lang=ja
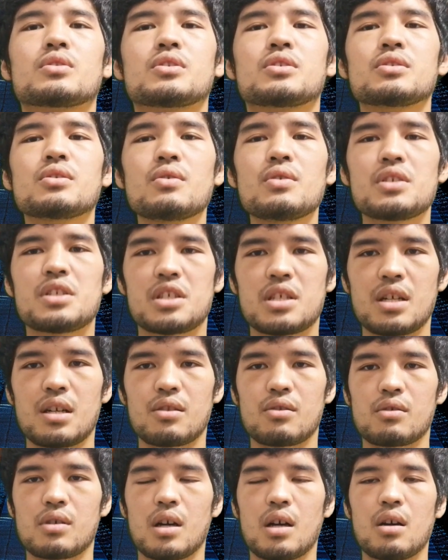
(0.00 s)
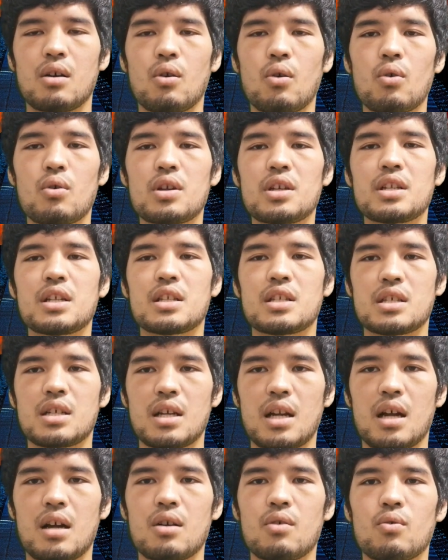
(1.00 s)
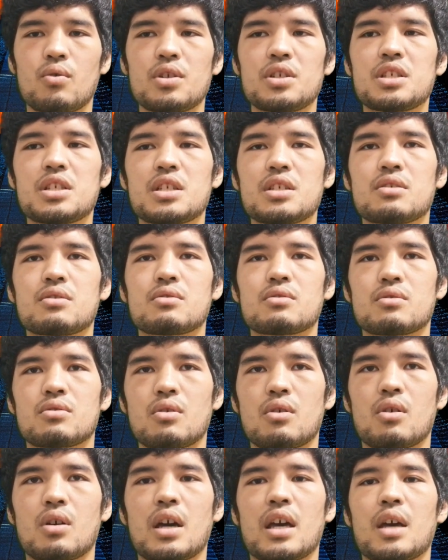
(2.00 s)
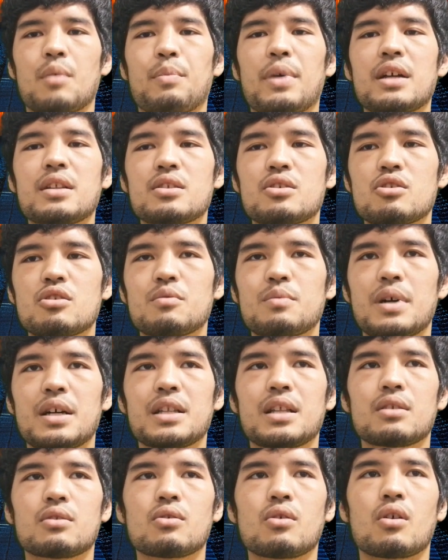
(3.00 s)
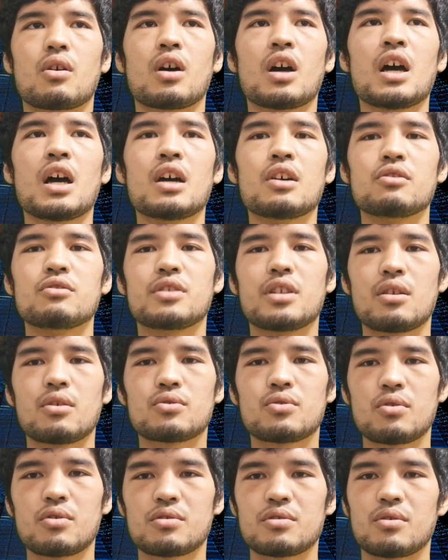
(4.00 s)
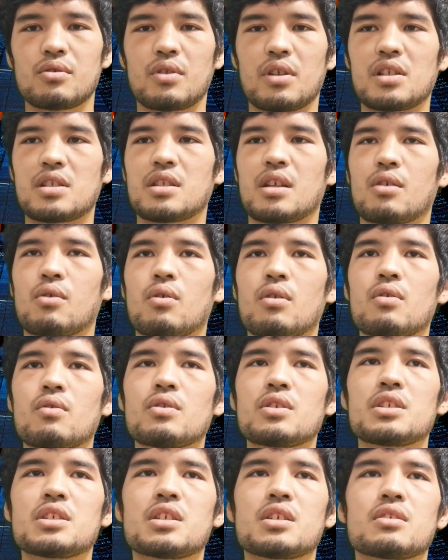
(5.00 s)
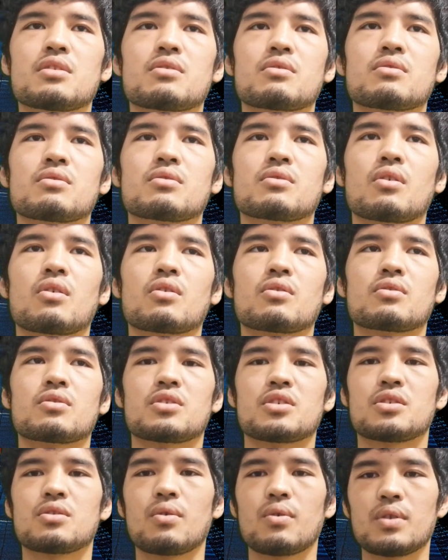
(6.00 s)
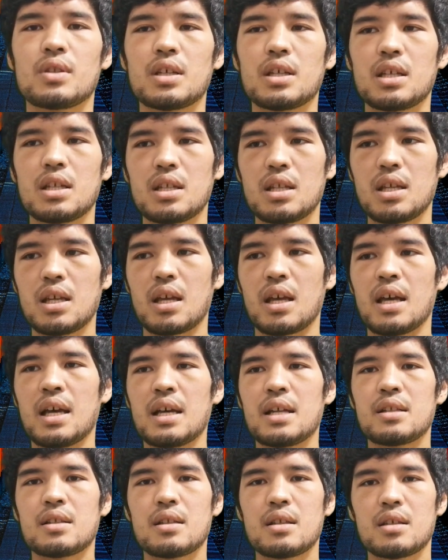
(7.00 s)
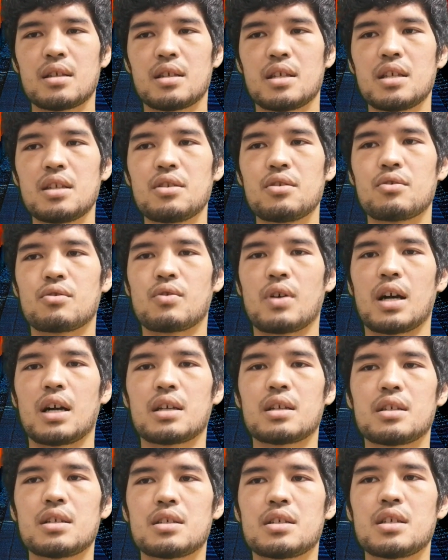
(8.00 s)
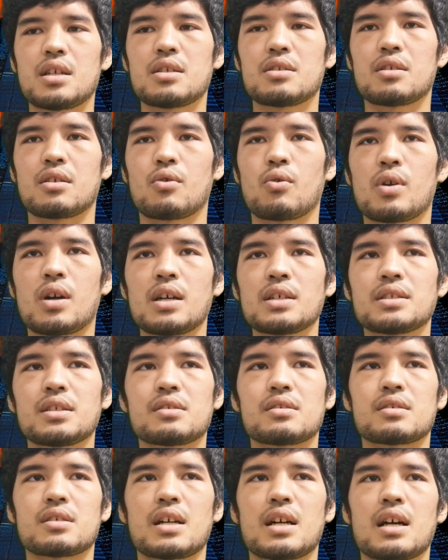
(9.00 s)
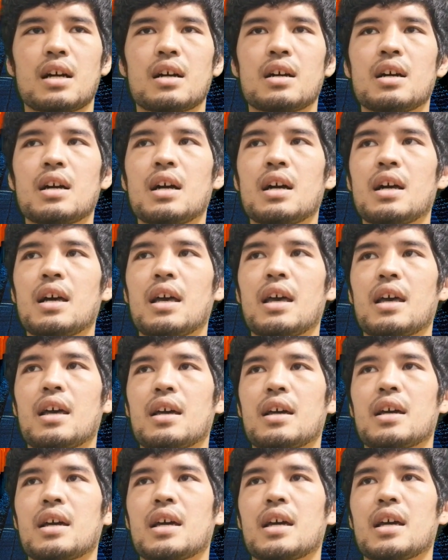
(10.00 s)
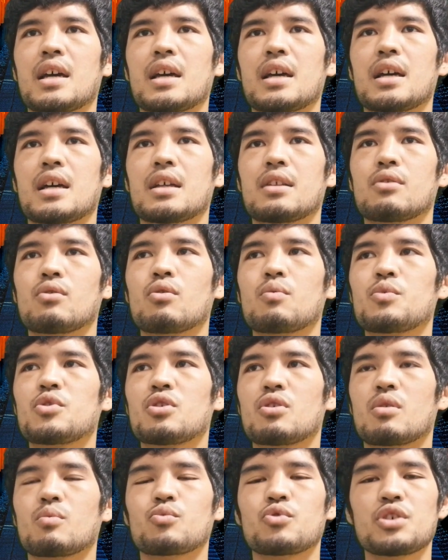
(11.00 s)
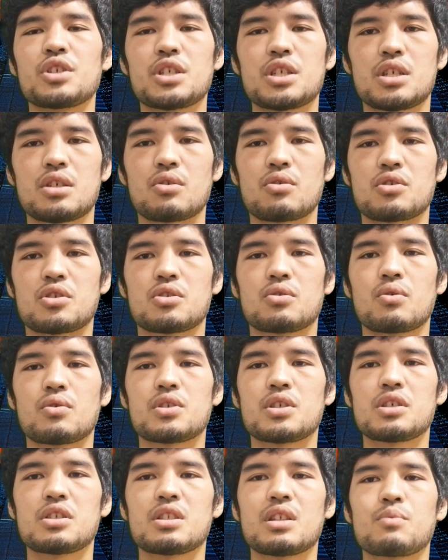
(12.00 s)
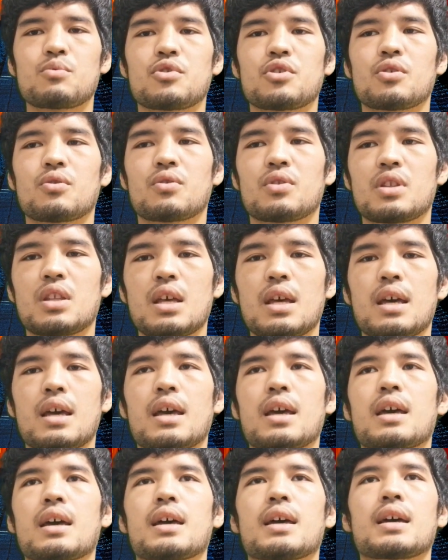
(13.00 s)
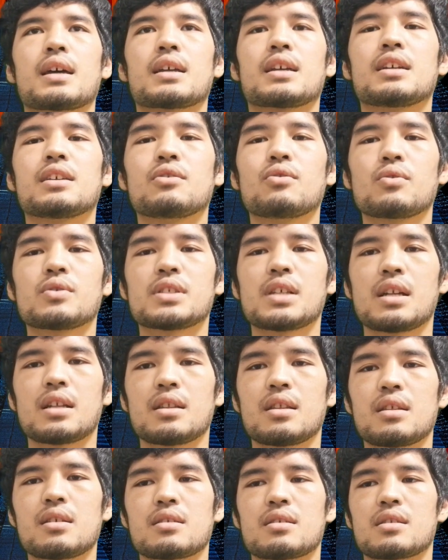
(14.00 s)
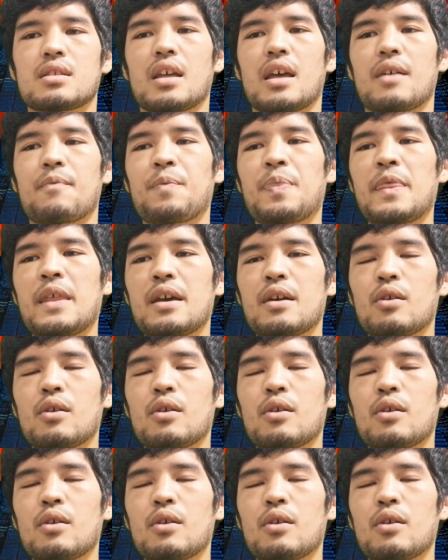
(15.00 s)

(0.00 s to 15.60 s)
強い力とか大きな力を意識すると、えー、パンチの場合だと腕の速度ですねこれを意識すると自動的に筋力を発揮しやすい股関節がえー、脳みその無意識の自動システムによって、えー、起動されてですね、